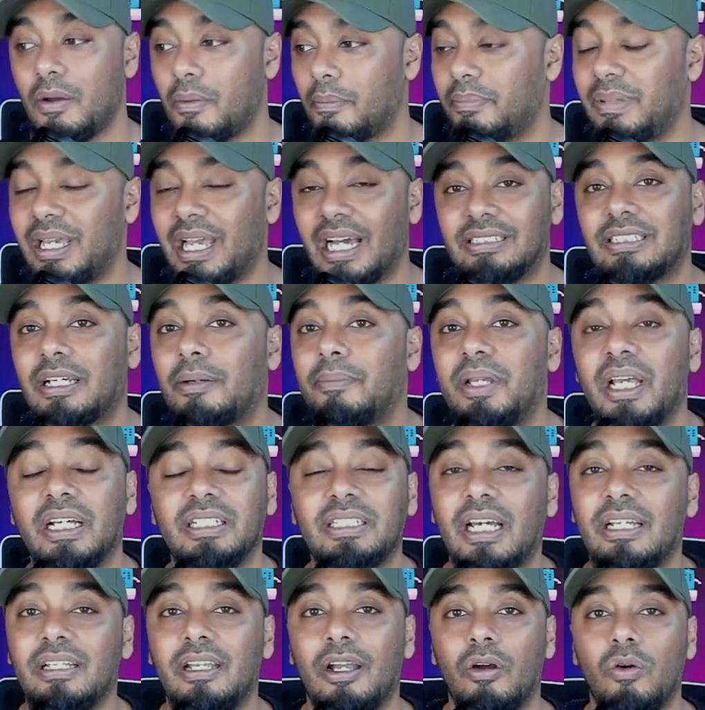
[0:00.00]

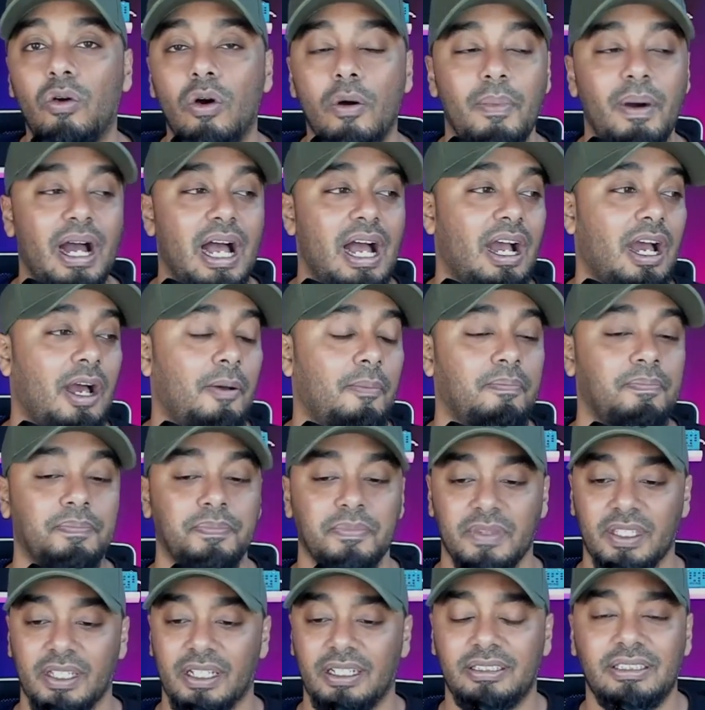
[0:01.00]
Biasa-biasa aja. Gue menganggap
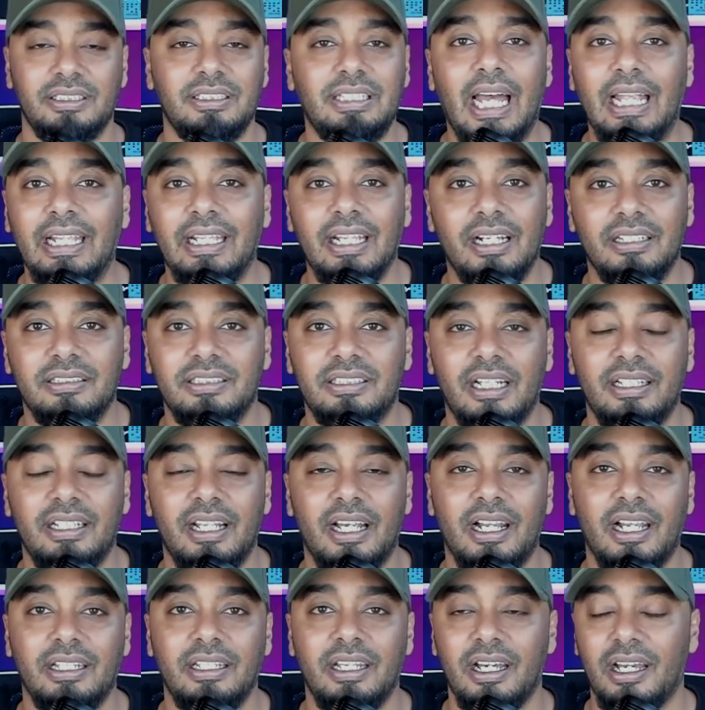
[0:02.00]

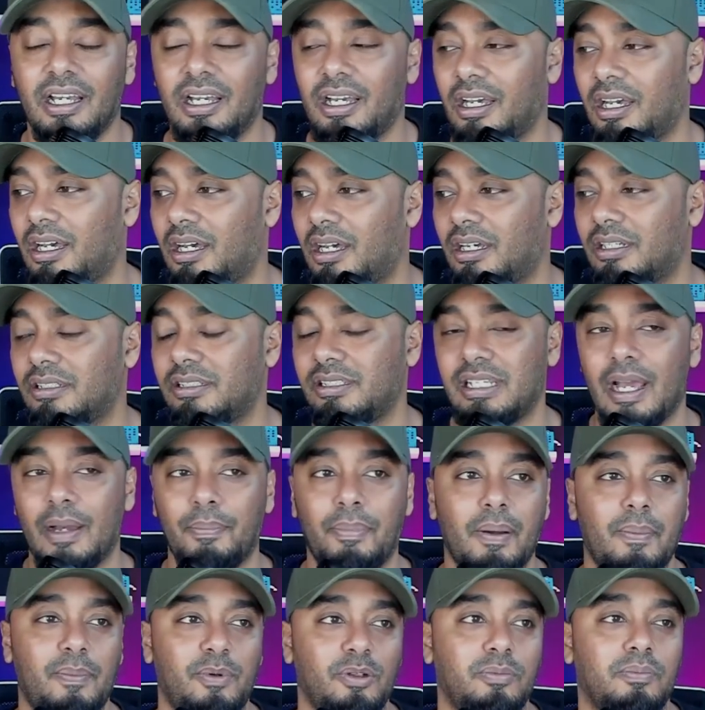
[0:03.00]
standar-standar aja uh,
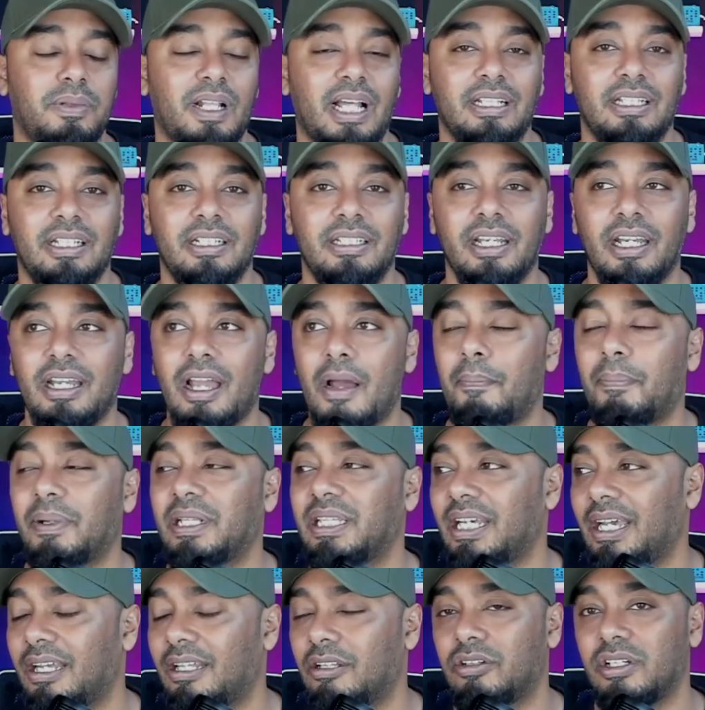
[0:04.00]
siapapun pelatihnya yang
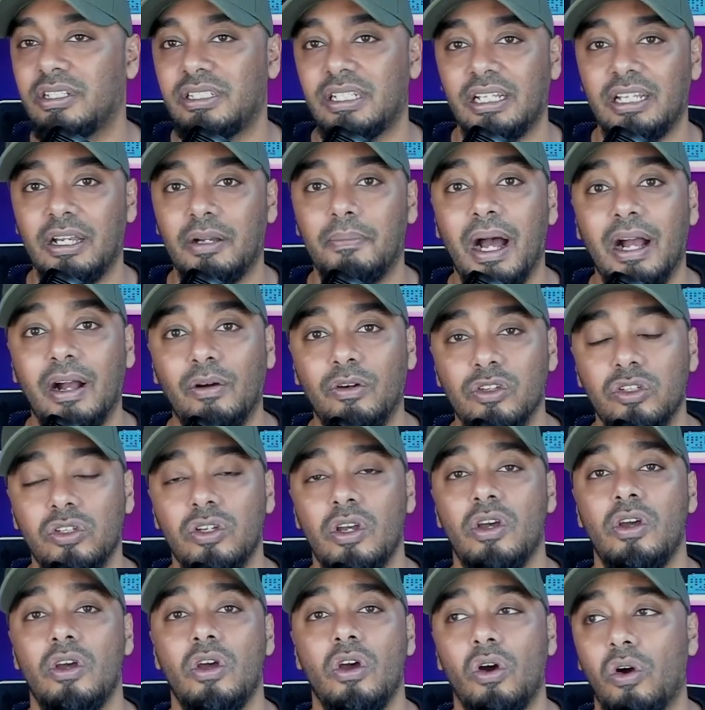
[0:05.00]
penting Indonesianya bagus.
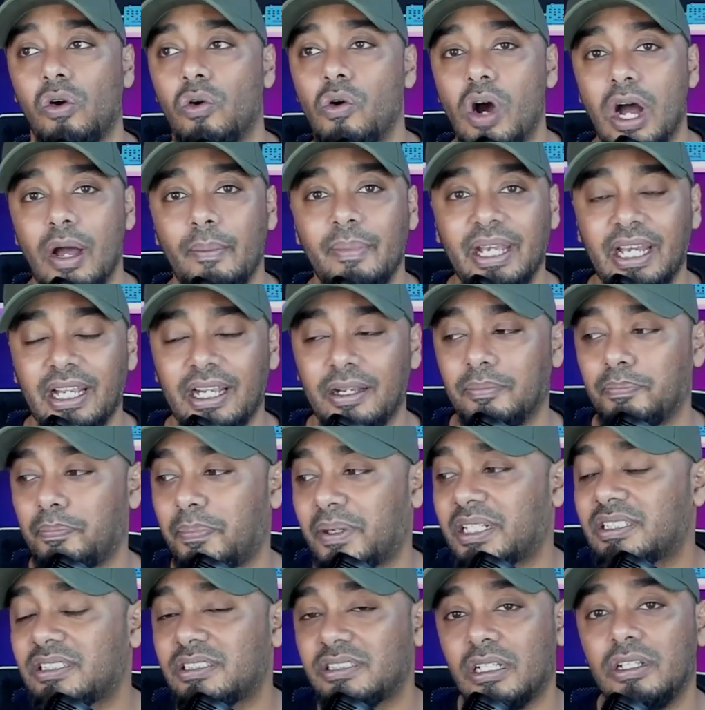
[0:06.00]
Gue gak mikirin
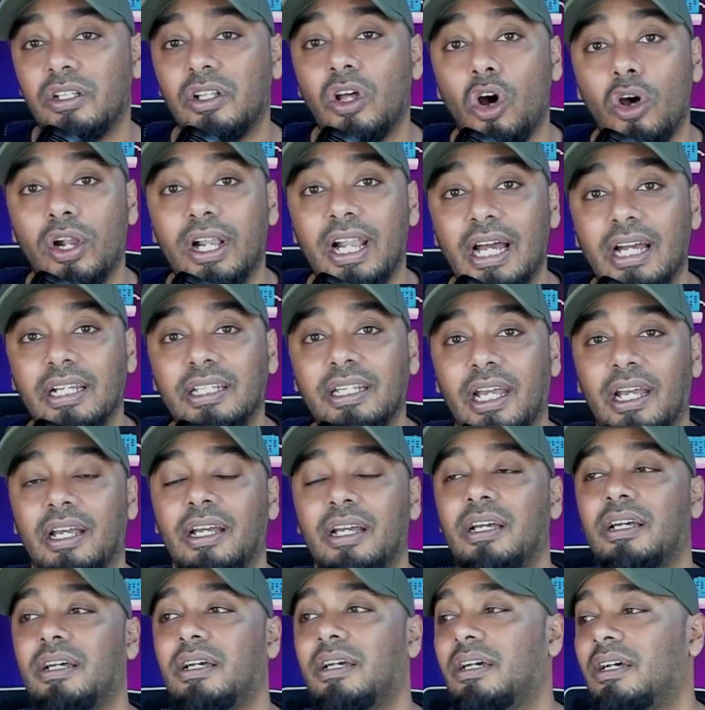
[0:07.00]
person orangnya.
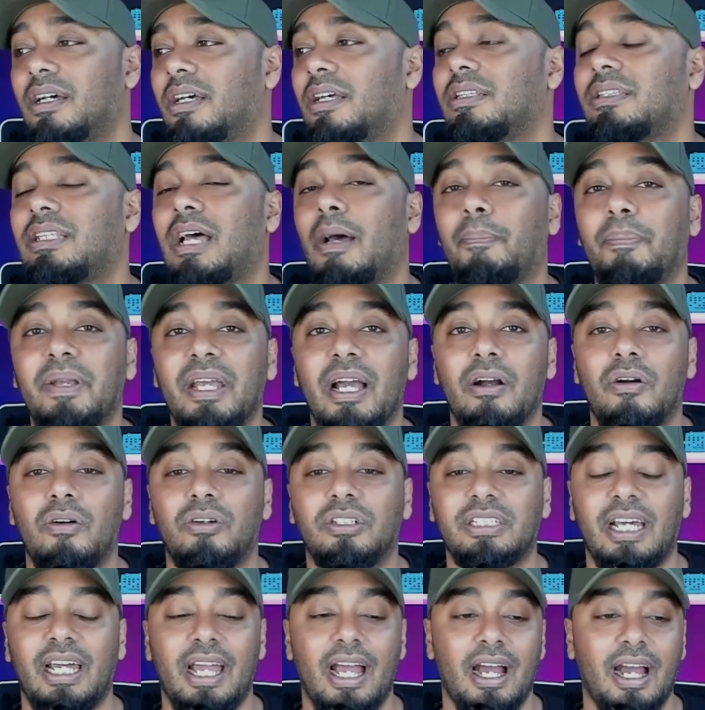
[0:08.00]
Tapi yang gue
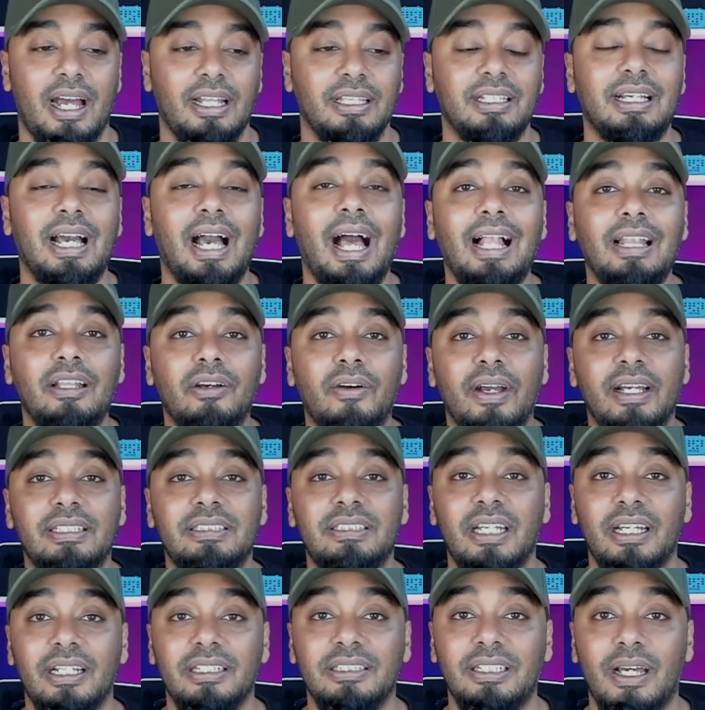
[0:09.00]
sayangkan kalau ST
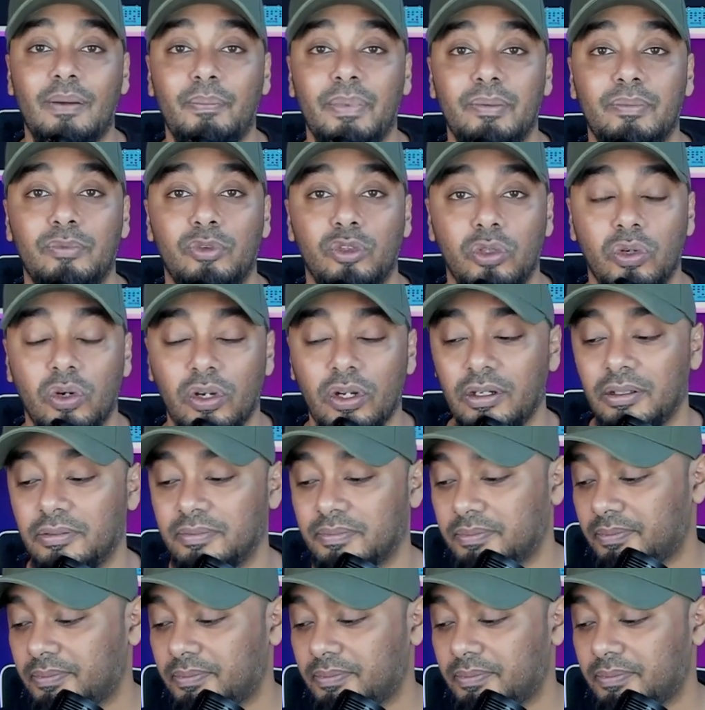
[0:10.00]
sampai mundur